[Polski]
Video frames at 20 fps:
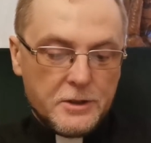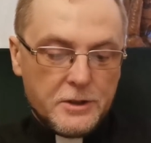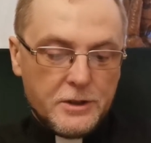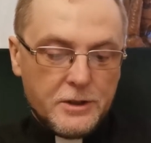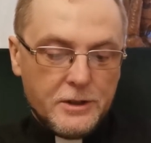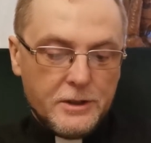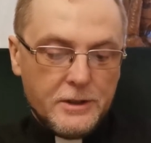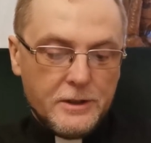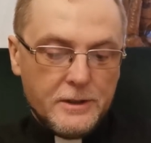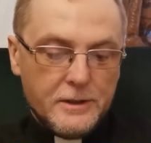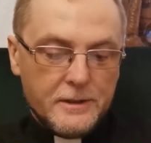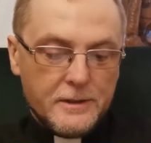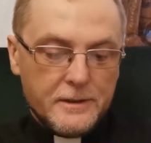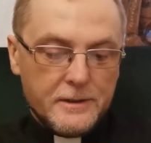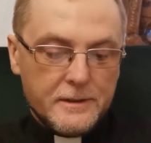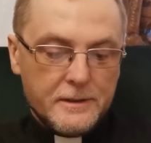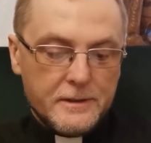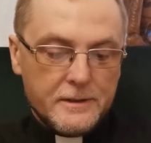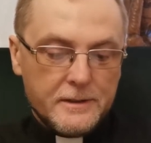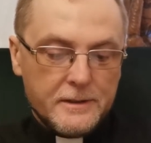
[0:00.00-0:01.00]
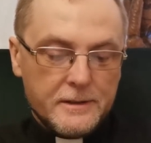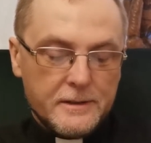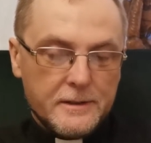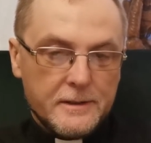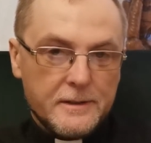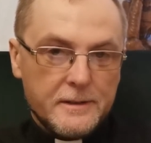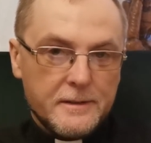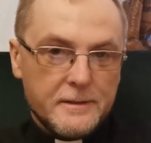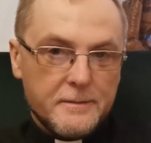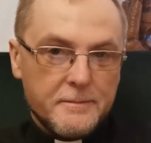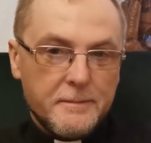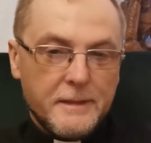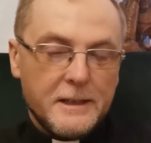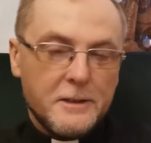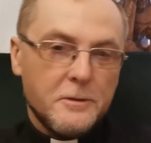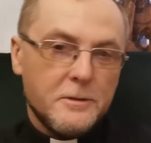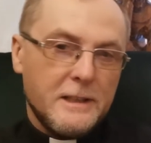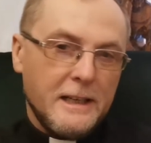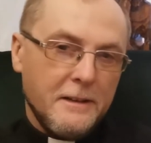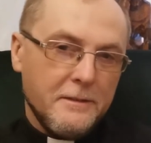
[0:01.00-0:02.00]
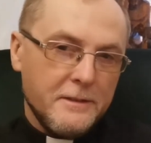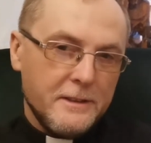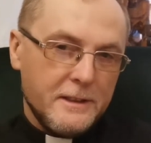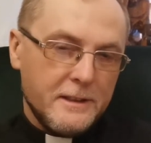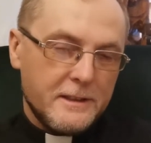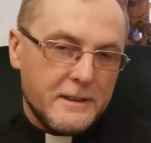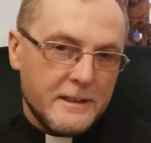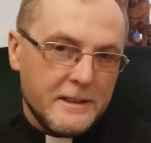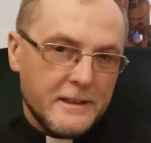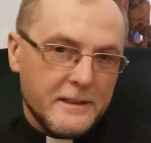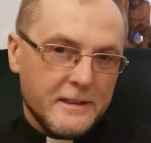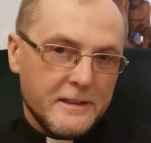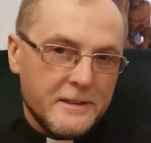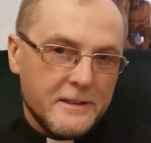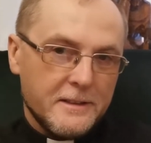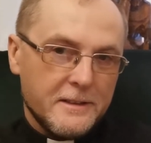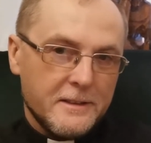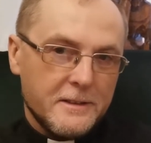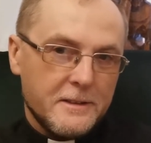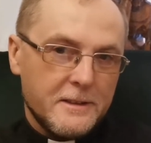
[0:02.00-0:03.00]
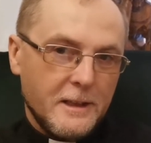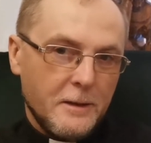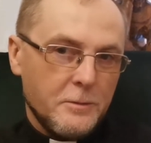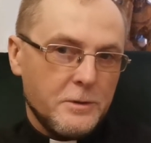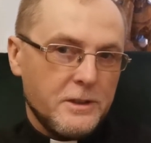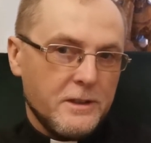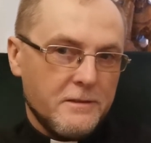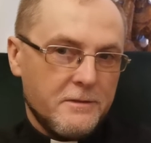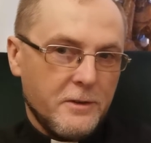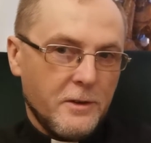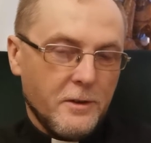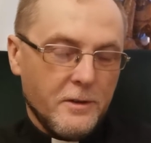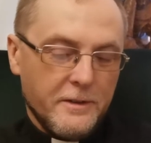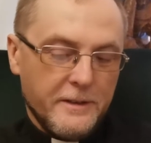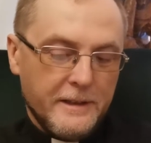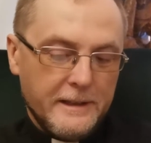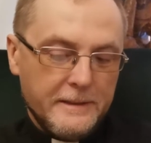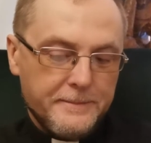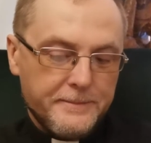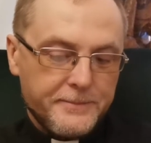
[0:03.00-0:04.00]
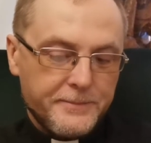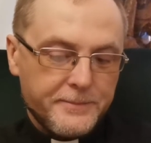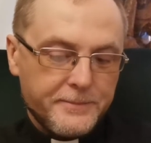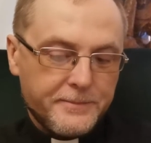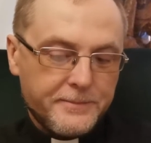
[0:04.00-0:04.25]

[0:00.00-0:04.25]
czy marnotrawny syn stał się wolny,